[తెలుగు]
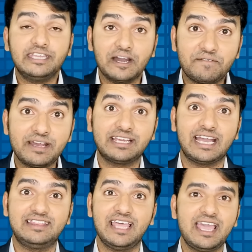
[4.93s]

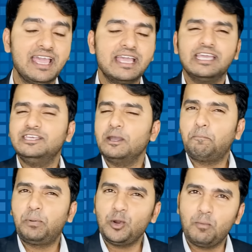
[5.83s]
ఎవరికైతే
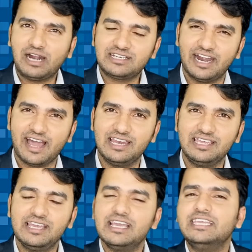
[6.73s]
ఎప్పుడు మాట్లాడాలి
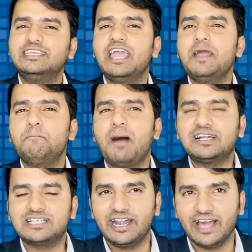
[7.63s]
ఏం
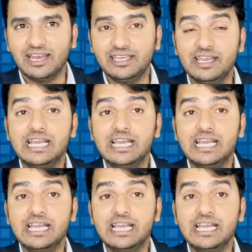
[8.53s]
మాట్లాడాలి